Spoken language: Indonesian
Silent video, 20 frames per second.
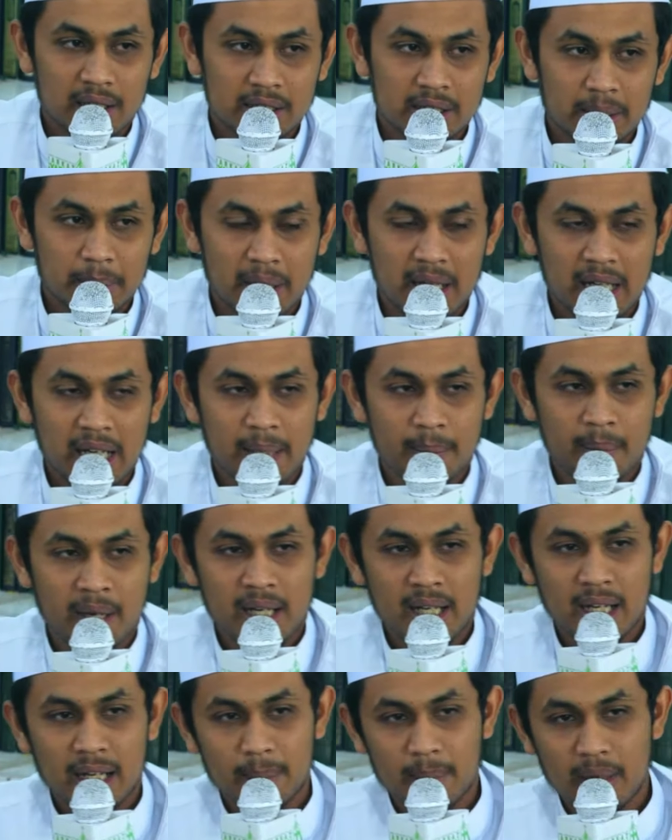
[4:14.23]

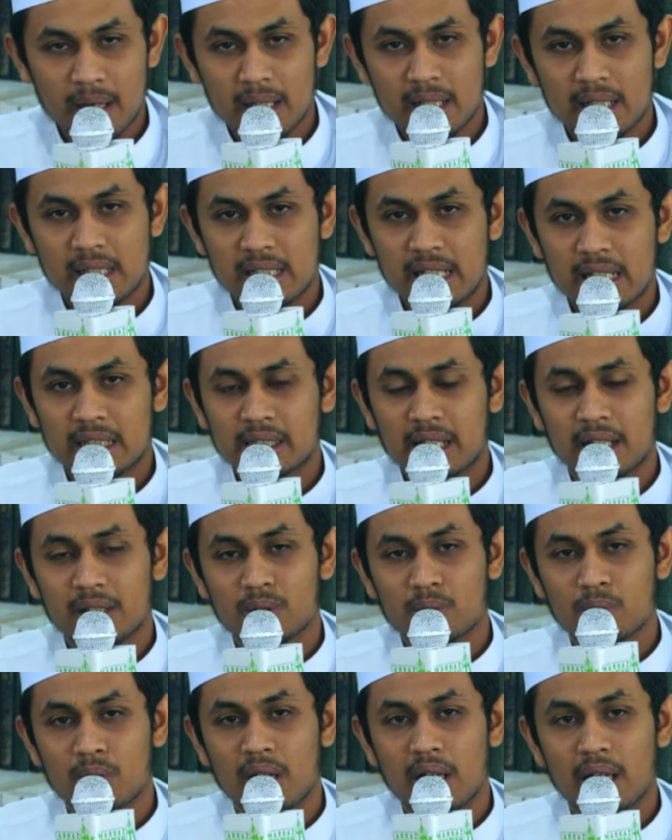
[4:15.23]
sebagaimana kemarin
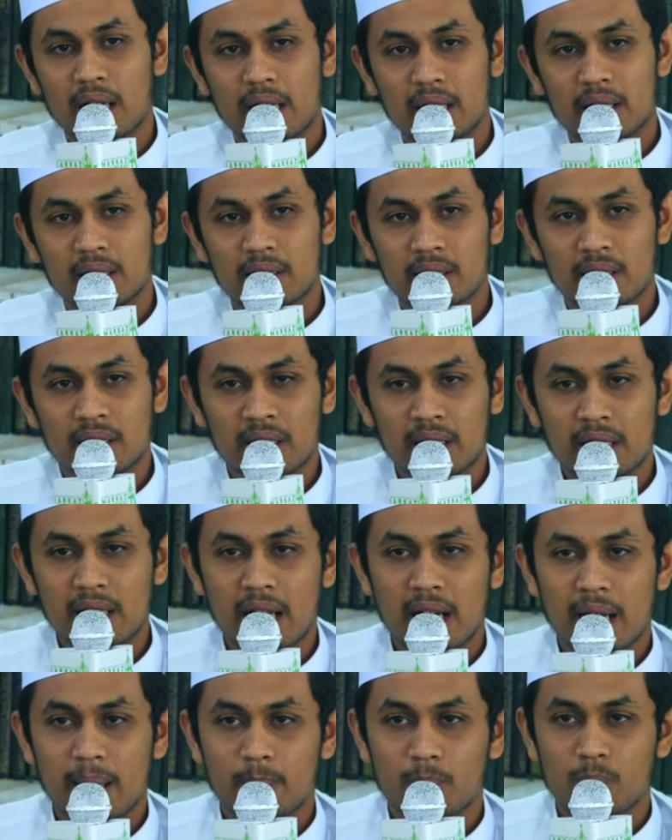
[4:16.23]
dijelaskan juga di
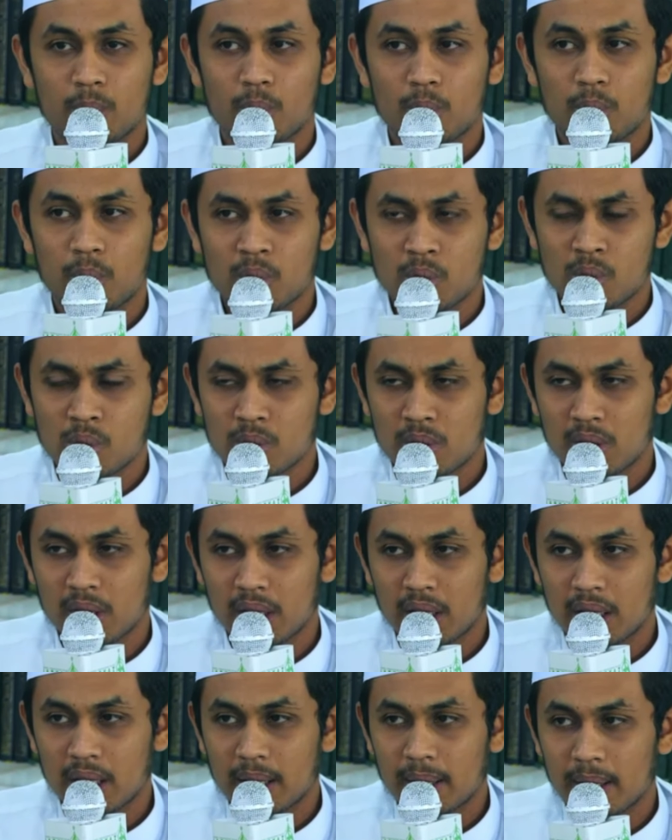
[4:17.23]
dalam wudu
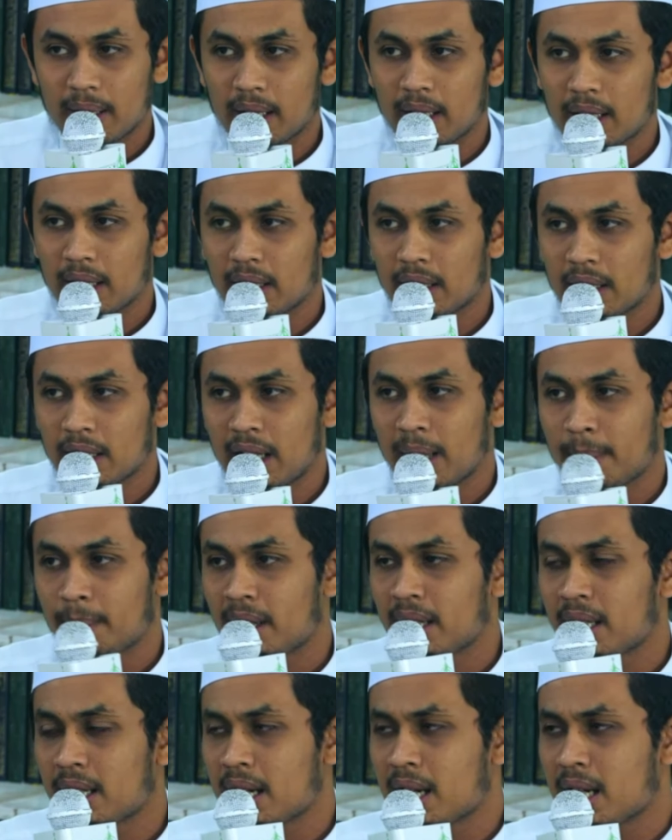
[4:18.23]

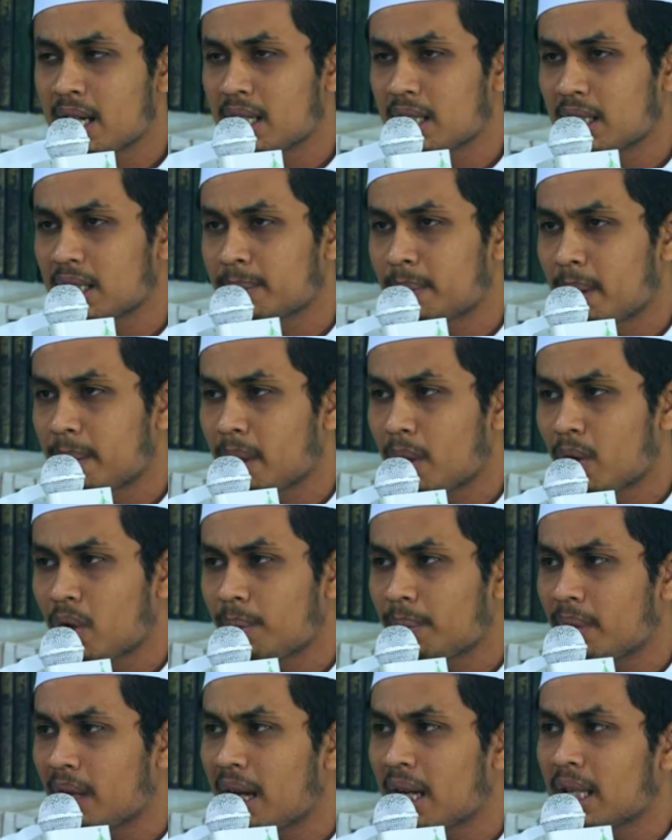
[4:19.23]
yang mana Imam
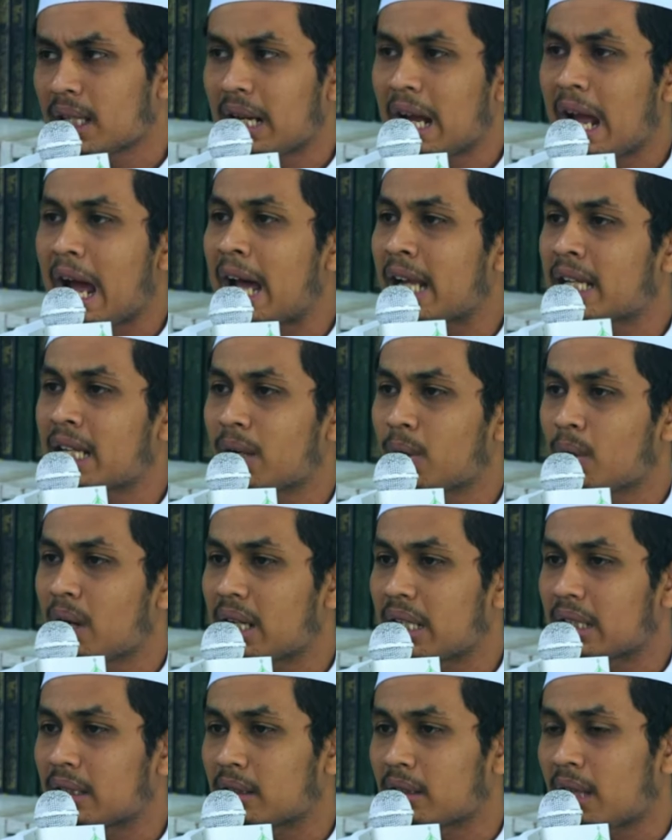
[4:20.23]
Nawawi bilang gak ada
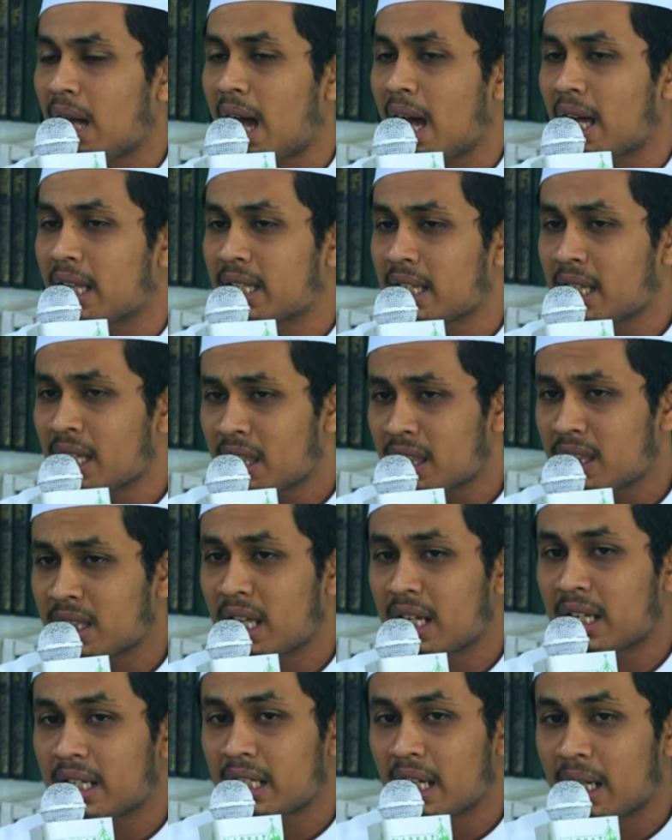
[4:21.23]
warid hadis
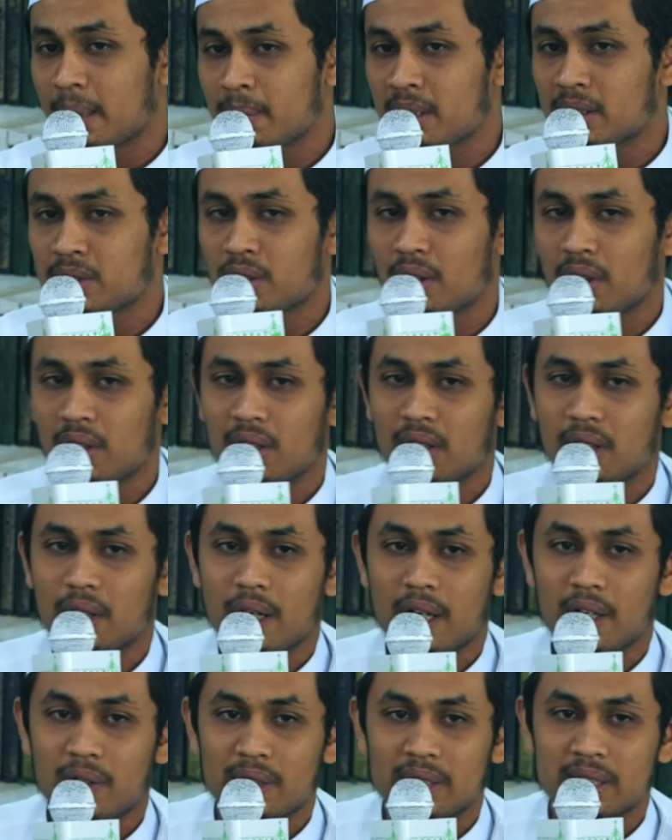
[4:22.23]
dari Nabi
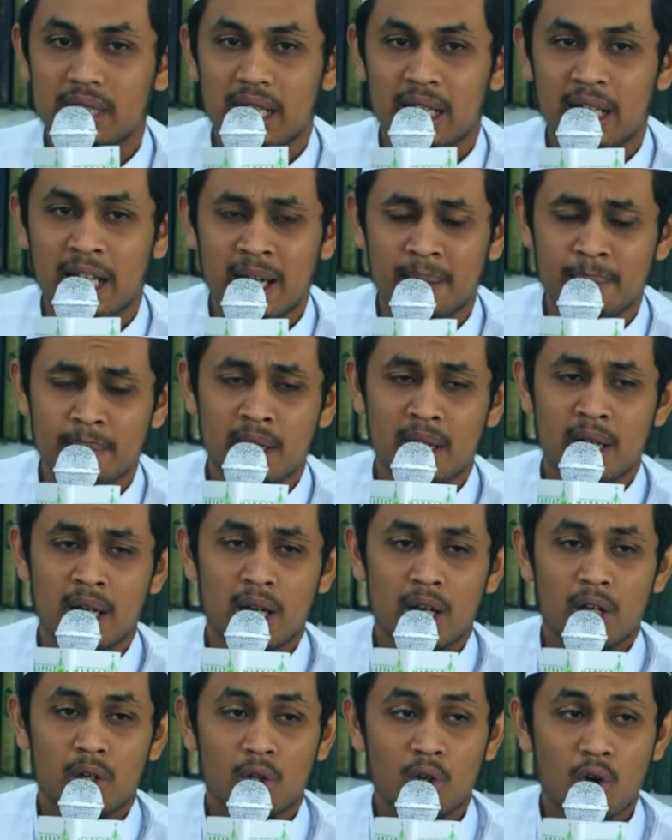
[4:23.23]
Shallallahu Alaihi Wasallam
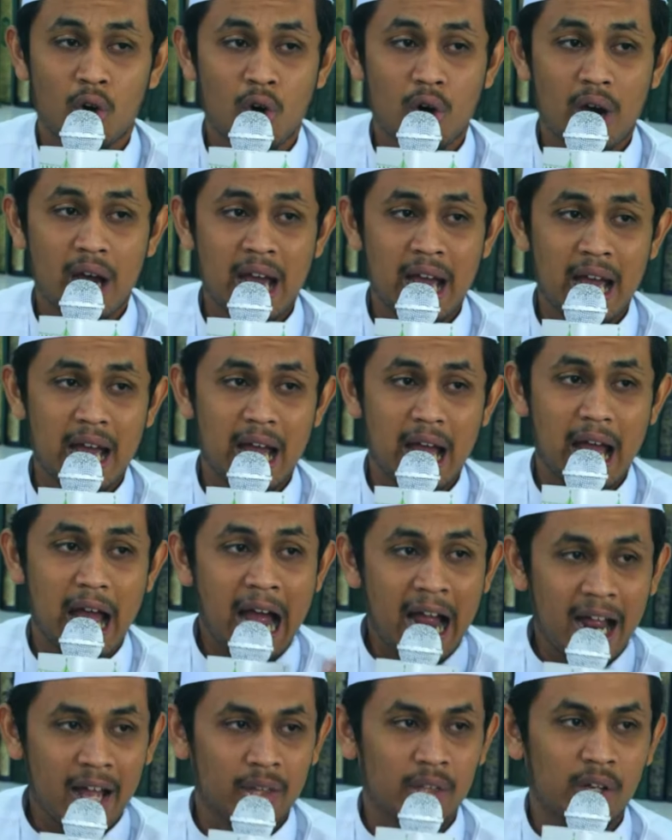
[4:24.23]
doa
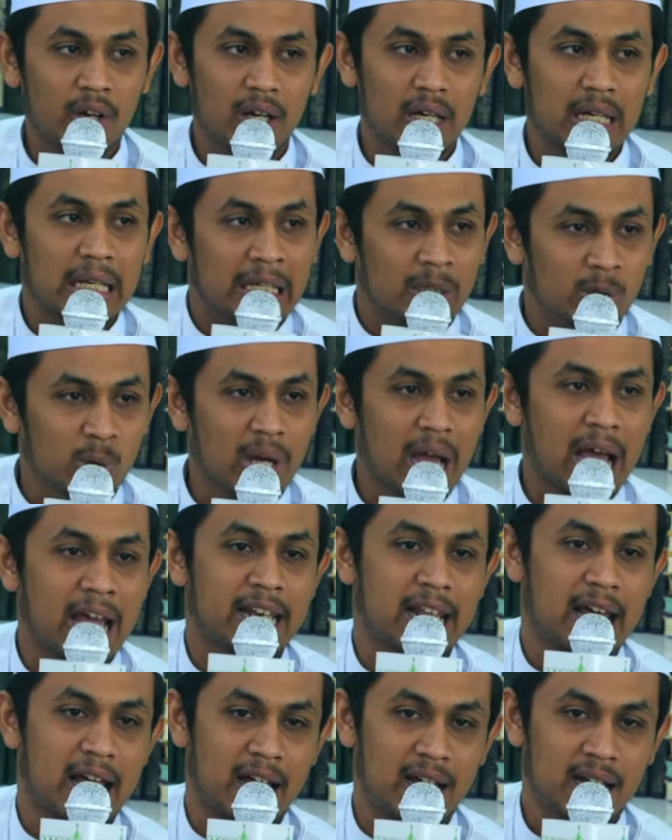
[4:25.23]
a'adha itu nggak
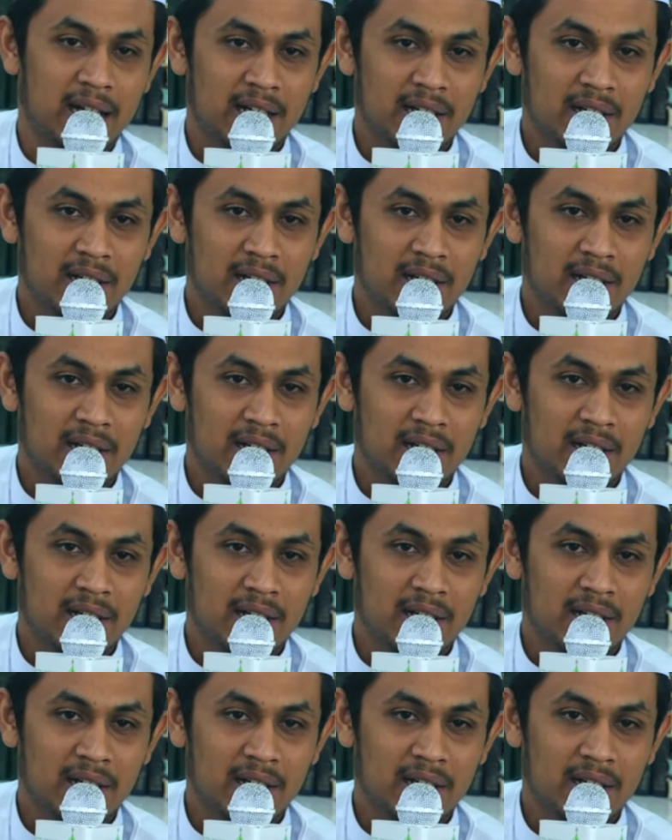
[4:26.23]
ada